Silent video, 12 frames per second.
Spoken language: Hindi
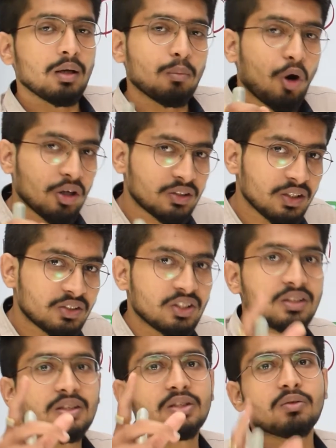बहुत ही अच्छी
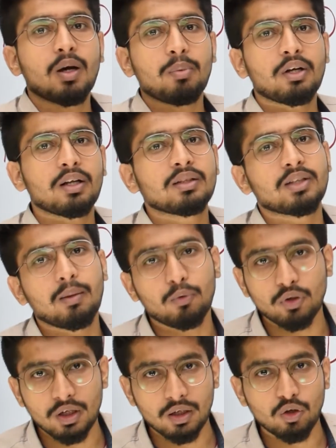अच्छी सी वहाँ पर ट्रिक्स
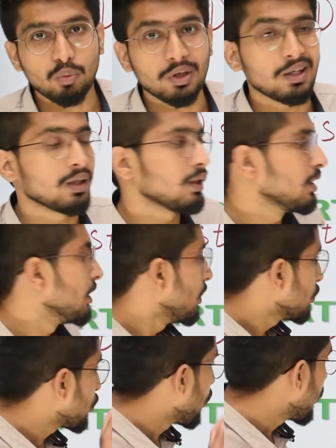आपको देखने को मिलेगी
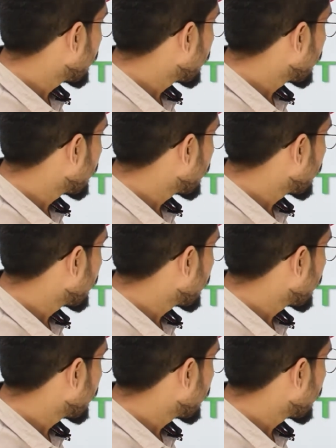शुरू